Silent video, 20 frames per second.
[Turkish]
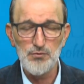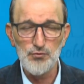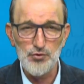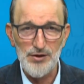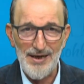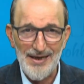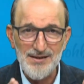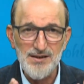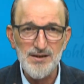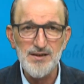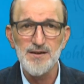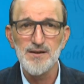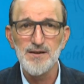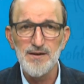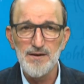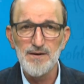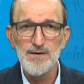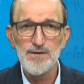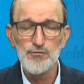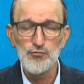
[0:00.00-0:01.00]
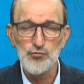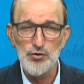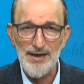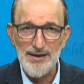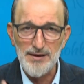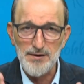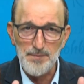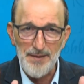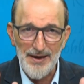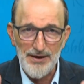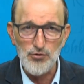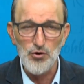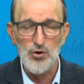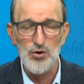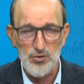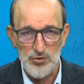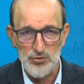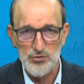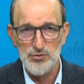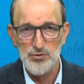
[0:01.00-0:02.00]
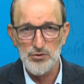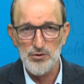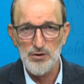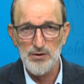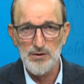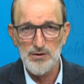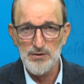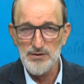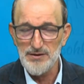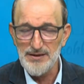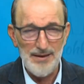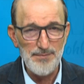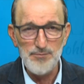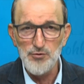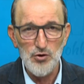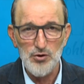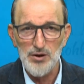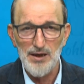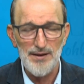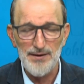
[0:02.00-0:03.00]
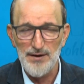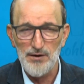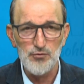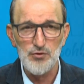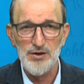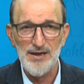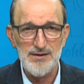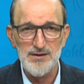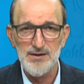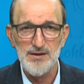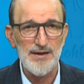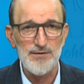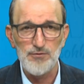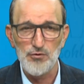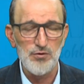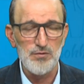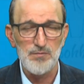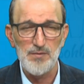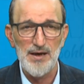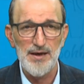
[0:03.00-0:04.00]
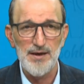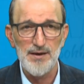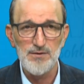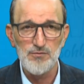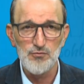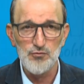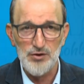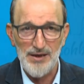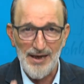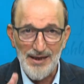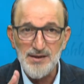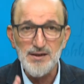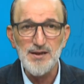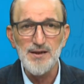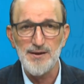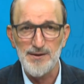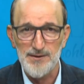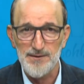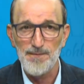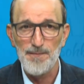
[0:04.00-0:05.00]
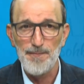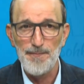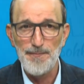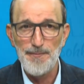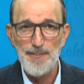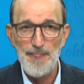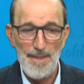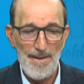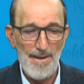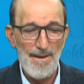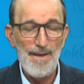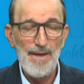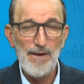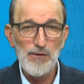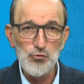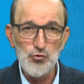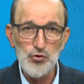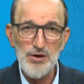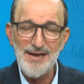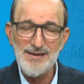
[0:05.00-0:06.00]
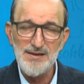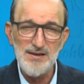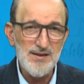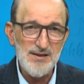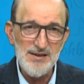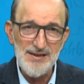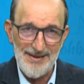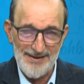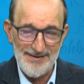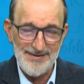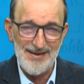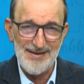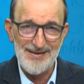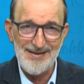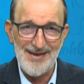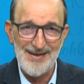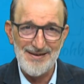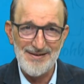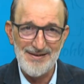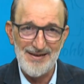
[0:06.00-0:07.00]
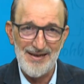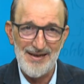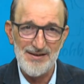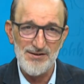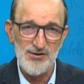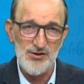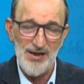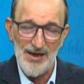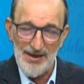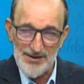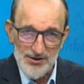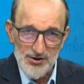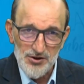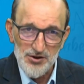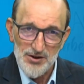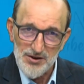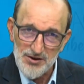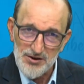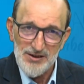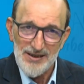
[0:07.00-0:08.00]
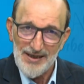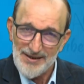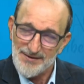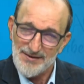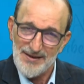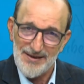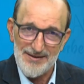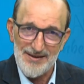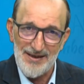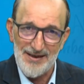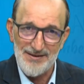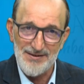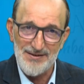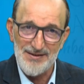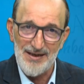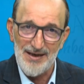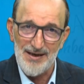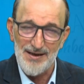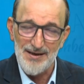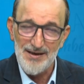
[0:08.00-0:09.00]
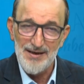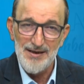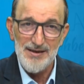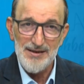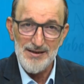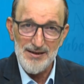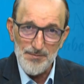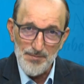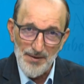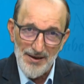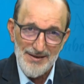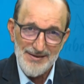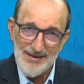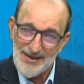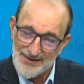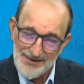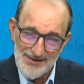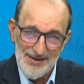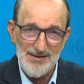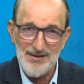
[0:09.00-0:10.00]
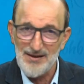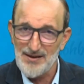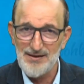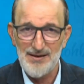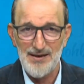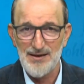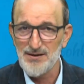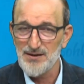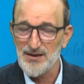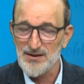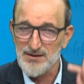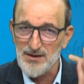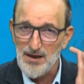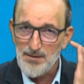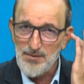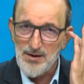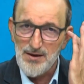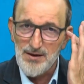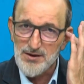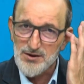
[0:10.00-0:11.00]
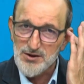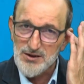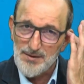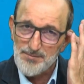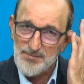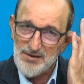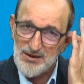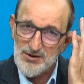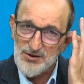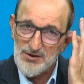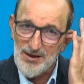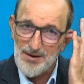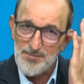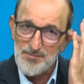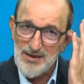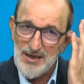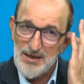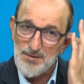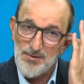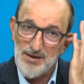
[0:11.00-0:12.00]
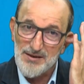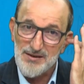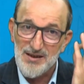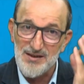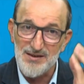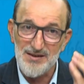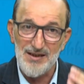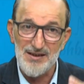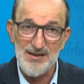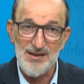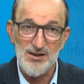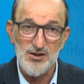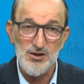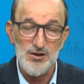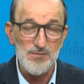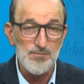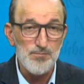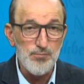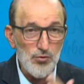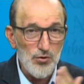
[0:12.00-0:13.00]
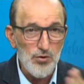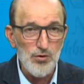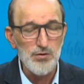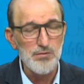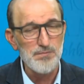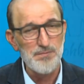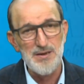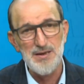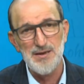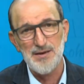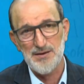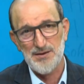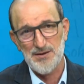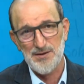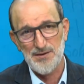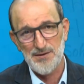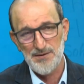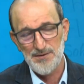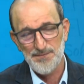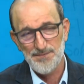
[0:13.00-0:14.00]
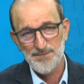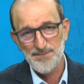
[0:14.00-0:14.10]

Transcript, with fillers: Üret. Üretme yok. Demiyor Allah üretken olmayın. Üretin. Üretirken de denge, çalışırken de denge, ibadette de denge. Sabah akşam git camiye ibadetle geçir. Bu olmaz.